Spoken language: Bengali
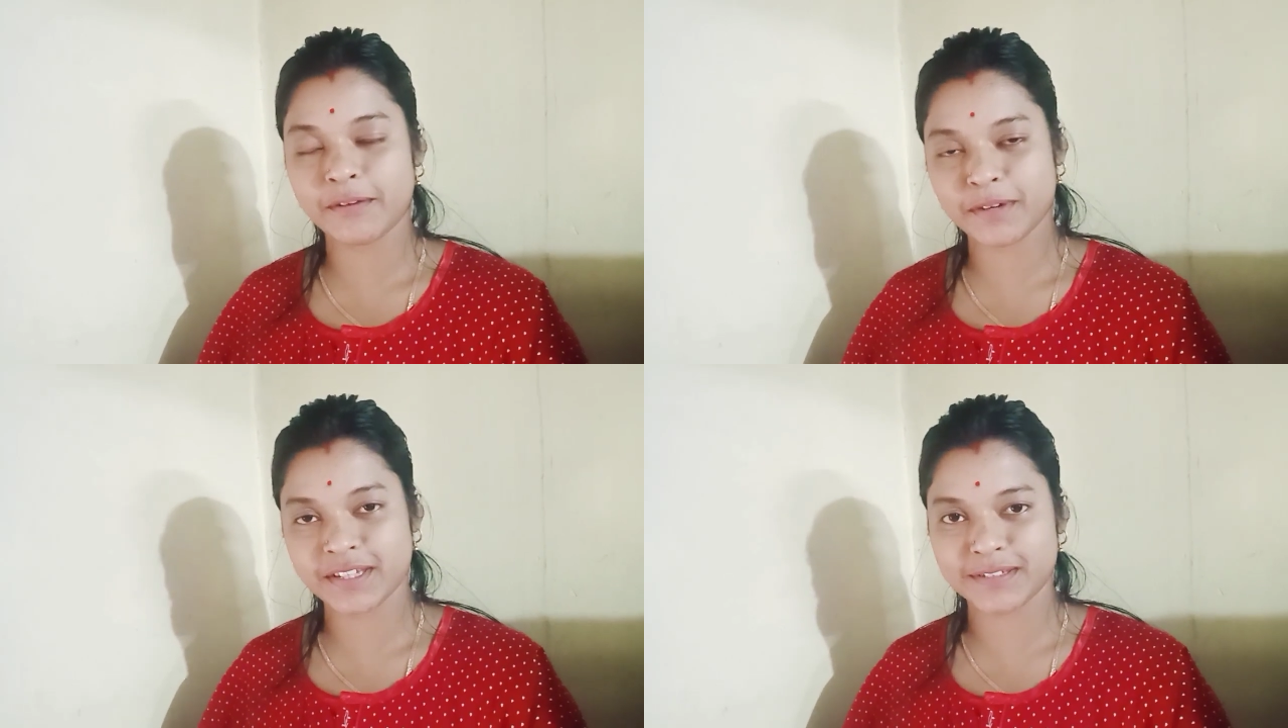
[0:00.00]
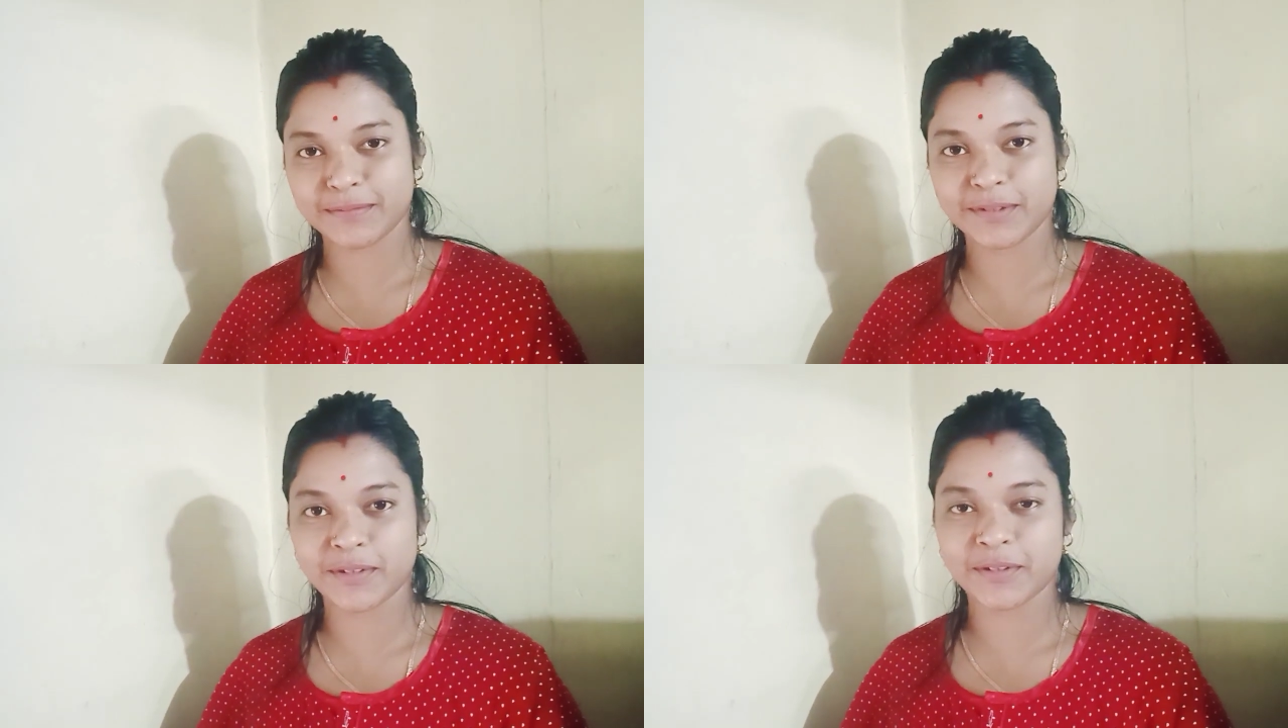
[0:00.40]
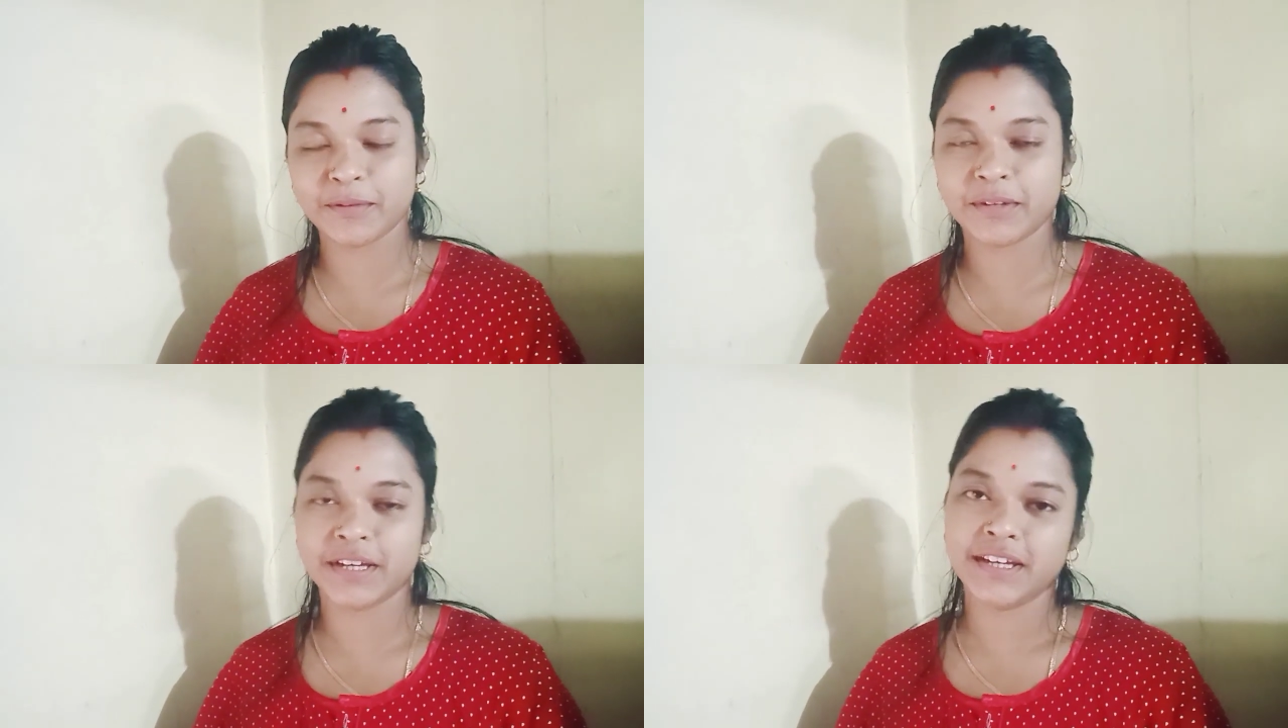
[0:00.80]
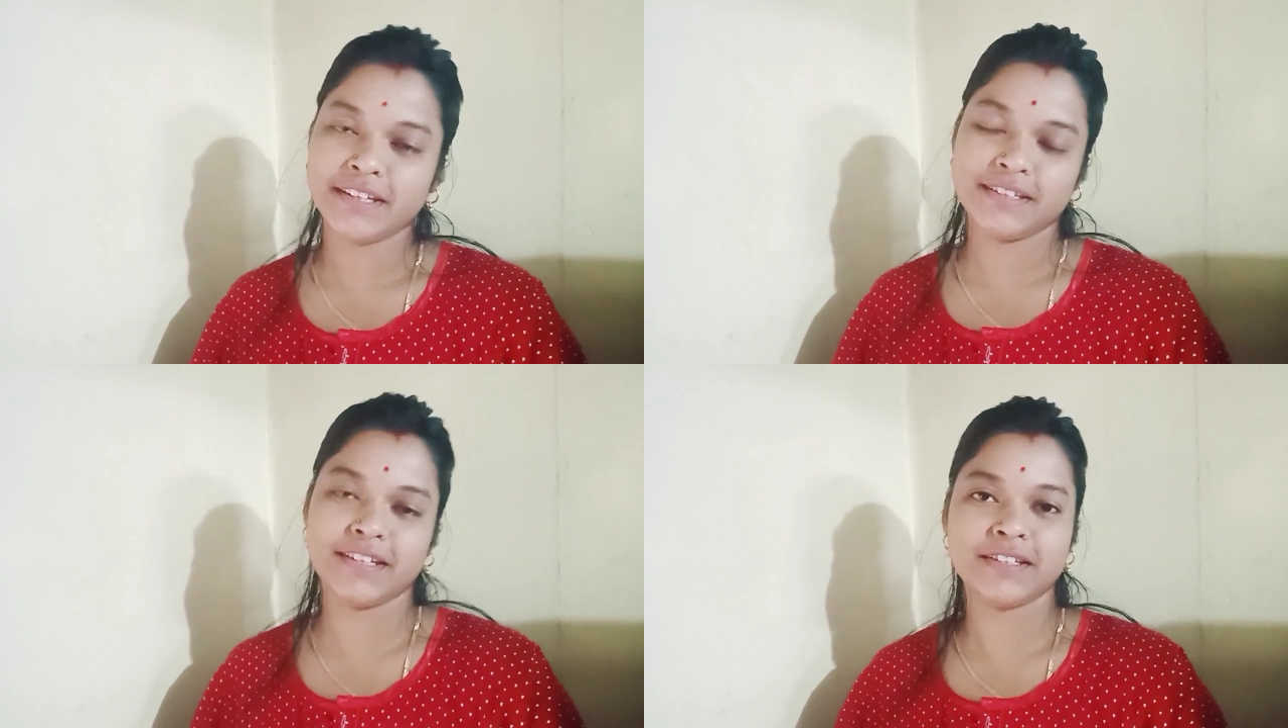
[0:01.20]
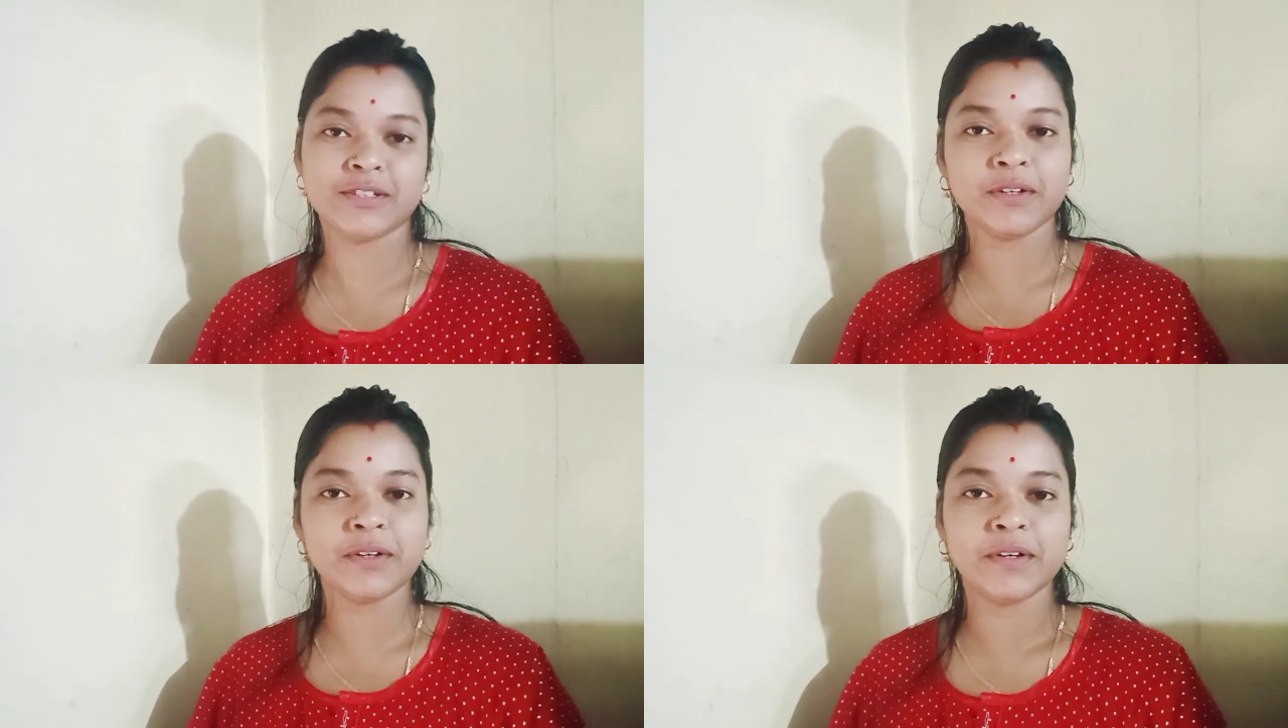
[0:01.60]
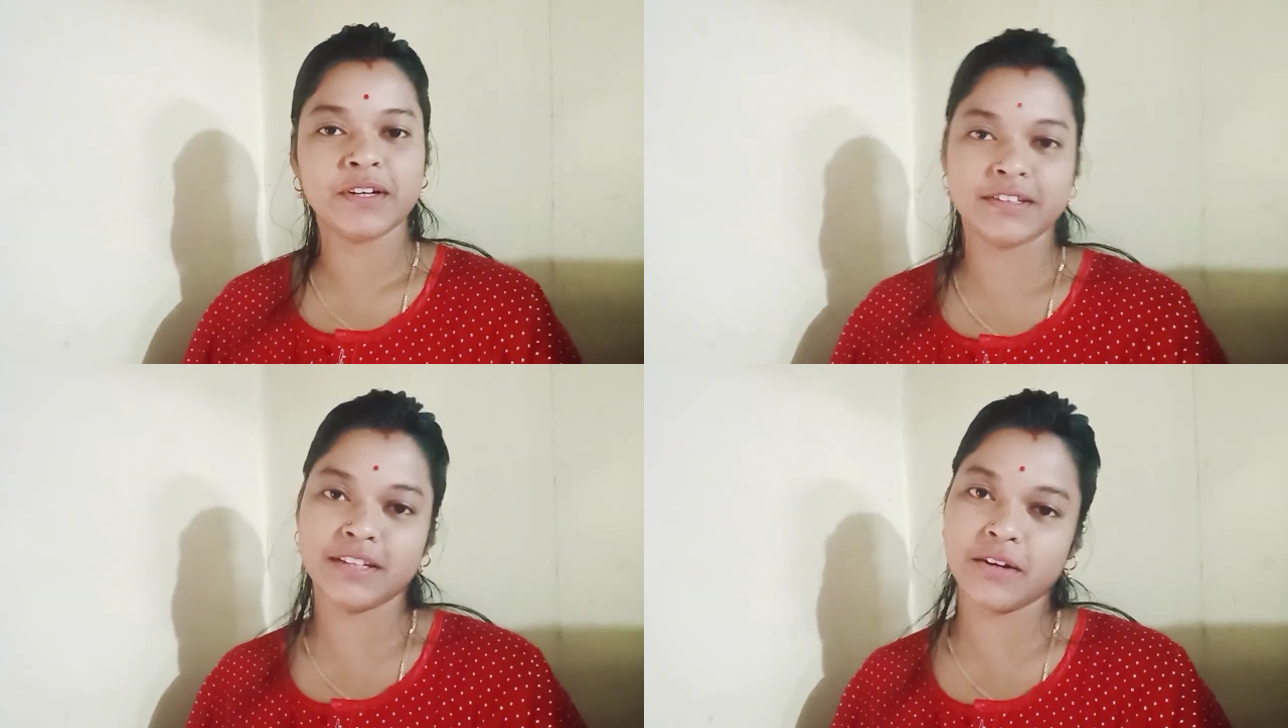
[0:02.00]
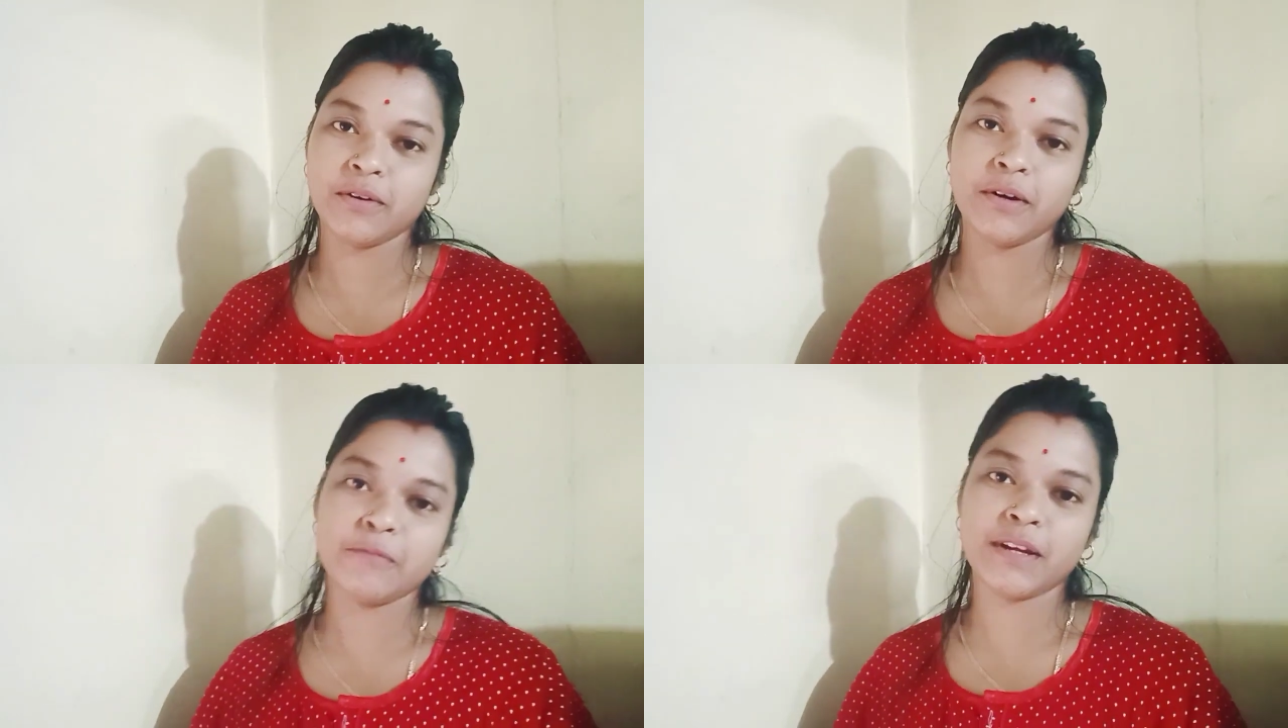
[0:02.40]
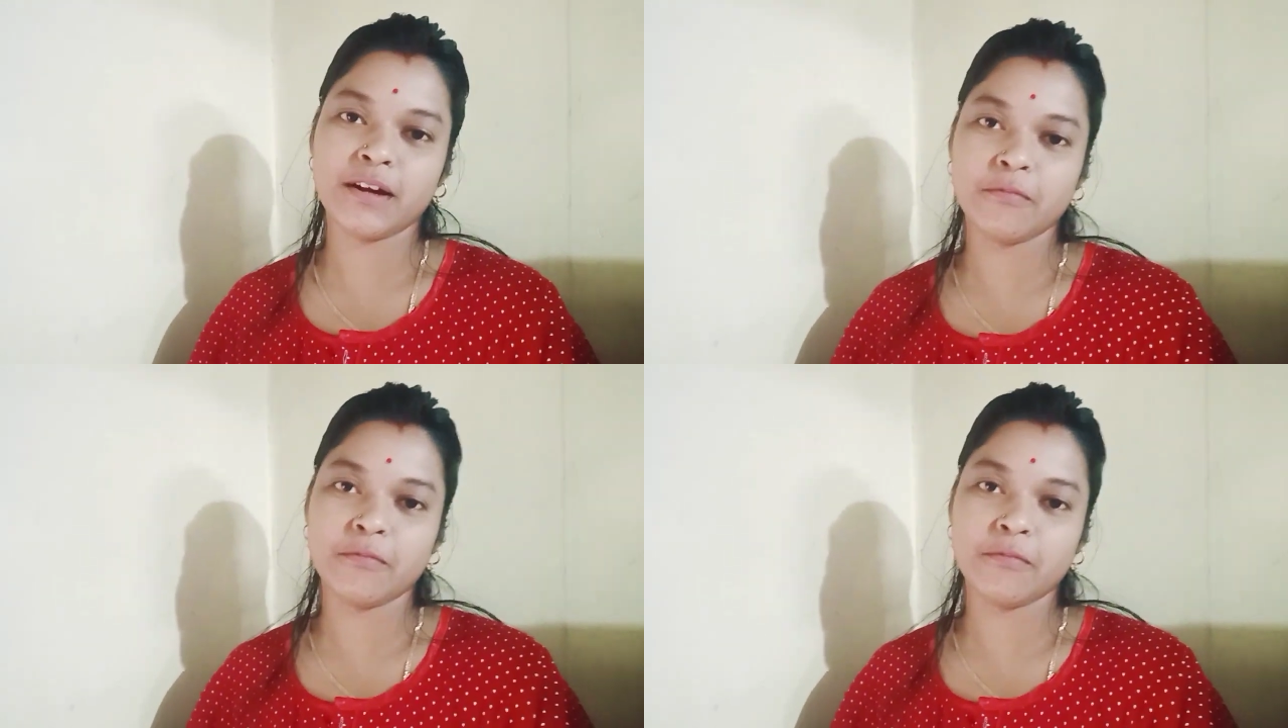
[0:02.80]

আমাকে সাপোর্ট করবে ঠিক আছে চলো দেখো আমি